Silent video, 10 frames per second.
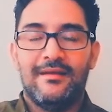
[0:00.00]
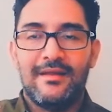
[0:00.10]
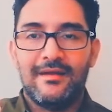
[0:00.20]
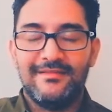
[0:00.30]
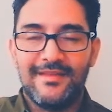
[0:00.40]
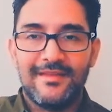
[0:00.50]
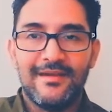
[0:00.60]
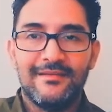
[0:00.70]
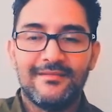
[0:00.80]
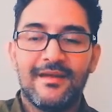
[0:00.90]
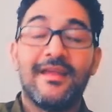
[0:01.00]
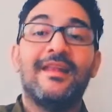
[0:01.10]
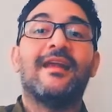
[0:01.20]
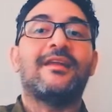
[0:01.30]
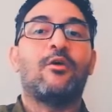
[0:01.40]
la, enseñanza
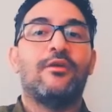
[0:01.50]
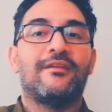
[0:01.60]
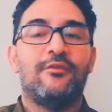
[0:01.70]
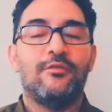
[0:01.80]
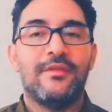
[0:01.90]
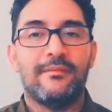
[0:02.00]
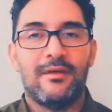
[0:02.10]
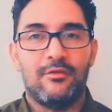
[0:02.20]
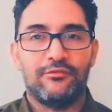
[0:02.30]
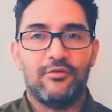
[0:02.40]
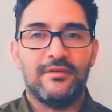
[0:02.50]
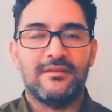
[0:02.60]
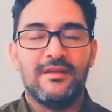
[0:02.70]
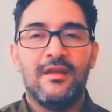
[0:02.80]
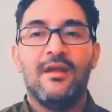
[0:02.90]
y la recolección de
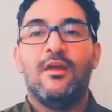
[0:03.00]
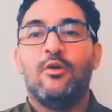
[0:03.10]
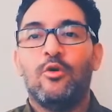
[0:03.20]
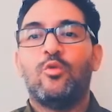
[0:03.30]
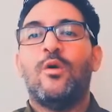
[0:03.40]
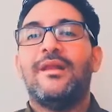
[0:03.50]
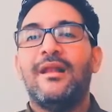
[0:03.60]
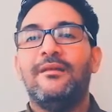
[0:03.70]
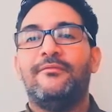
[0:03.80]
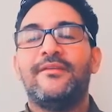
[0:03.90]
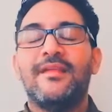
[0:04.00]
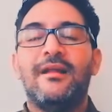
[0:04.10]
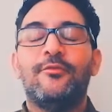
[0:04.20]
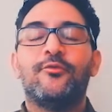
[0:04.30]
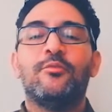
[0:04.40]
evaluaciones, lo cual al
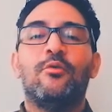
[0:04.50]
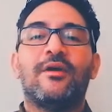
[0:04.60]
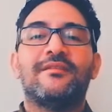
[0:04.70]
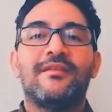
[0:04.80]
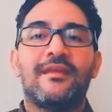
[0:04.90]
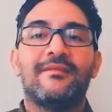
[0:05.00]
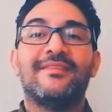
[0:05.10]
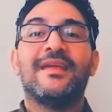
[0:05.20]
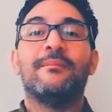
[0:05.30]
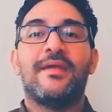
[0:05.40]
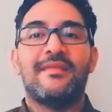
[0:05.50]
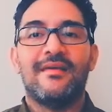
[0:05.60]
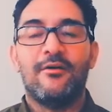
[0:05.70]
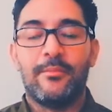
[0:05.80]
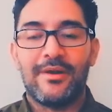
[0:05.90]
final tuvo que ser
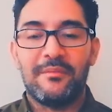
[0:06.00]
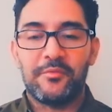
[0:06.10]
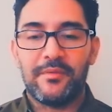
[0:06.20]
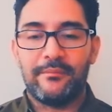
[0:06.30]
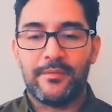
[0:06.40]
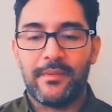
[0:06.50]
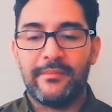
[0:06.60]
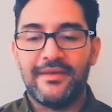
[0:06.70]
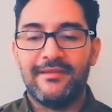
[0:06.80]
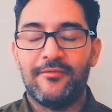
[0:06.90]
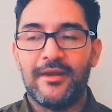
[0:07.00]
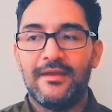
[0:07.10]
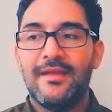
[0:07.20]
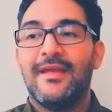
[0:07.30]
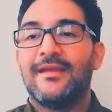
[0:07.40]
desmeritado por la propia,
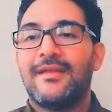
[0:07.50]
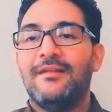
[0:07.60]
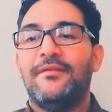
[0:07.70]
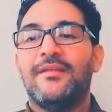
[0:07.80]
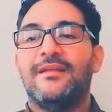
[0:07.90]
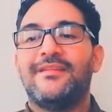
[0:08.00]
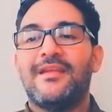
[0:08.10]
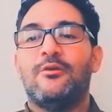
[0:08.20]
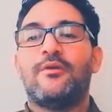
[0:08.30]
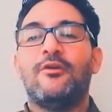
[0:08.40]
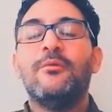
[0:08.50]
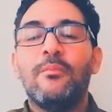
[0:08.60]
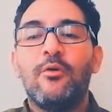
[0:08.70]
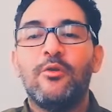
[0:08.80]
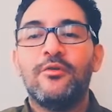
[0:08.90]
ministra, que al final señaló que los
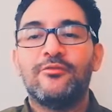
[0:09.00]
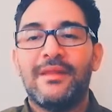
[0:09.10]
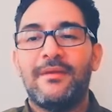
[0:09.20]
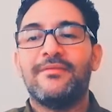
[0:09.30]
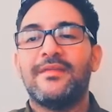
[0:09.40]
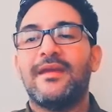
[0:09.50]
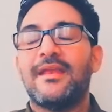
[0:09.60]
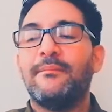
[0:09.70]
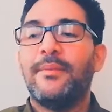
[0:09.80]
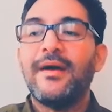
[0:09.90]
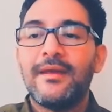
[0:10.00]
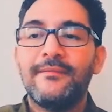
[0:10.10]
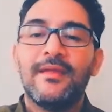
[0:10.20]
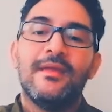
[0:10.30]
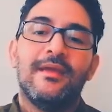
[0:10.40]
módulos solamente eran
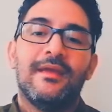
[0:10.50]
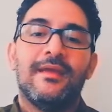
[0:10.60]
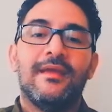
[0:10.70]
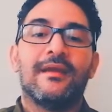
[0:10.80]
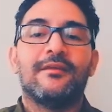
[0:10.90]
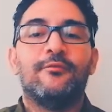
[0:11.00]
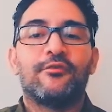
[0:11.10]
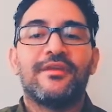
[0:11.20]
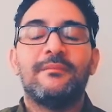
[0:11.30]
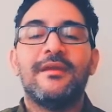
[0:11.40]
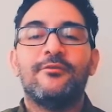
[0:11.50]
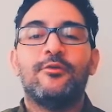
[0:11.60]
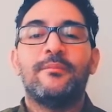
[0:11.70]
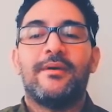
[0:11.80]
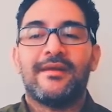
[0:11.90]
para eh,
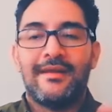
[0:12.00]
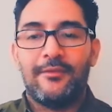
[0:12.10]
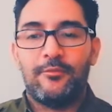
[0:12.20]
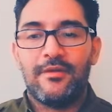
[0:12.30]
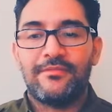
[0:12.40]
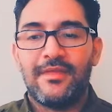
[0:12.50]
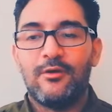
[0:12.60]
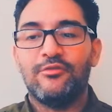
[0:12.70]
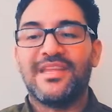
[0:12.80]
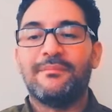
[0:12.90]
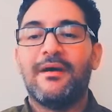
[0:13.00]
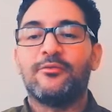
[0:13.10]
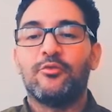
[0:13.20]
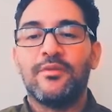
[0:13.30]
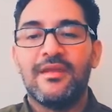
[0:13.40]
reforzamiento y para que el estudiantado se
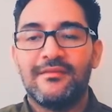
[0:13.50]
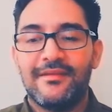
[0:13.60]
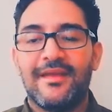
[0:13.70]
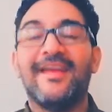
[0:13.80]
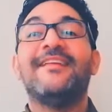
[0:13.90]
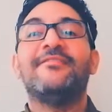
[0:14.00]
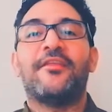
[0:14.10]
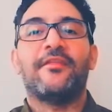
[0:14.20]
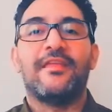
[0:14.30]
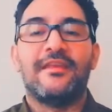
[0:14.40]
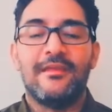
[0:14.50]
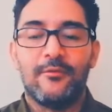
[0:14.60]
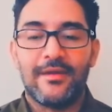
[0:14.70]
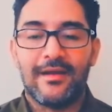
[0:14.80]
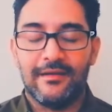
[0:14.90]
mantuviese
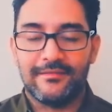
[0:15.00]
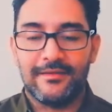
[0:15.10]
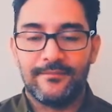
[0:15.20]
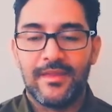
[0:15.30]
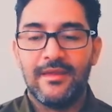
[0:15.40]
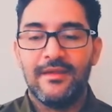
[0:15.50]
entretenido en casa.